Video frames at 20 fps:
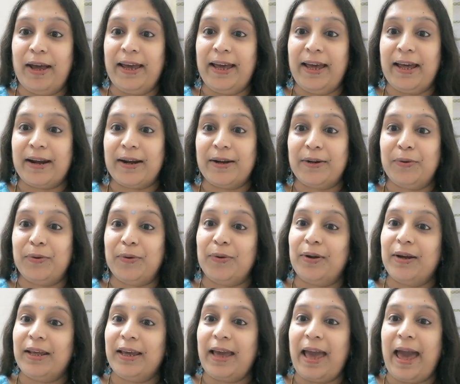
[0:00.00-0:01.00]

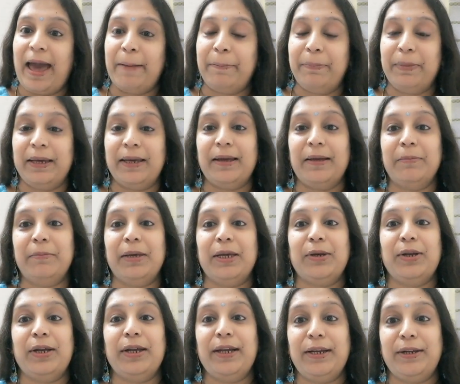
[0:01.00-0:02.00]
అయ్యారనుకోండి హ్యాపీగా
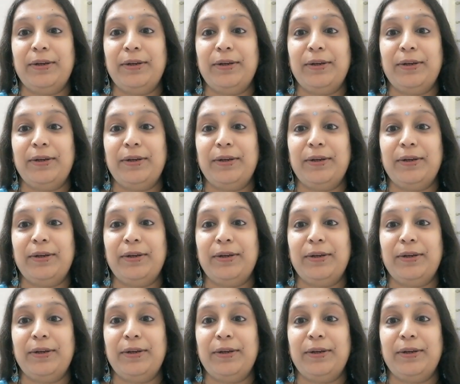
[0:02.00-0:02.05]
మీరు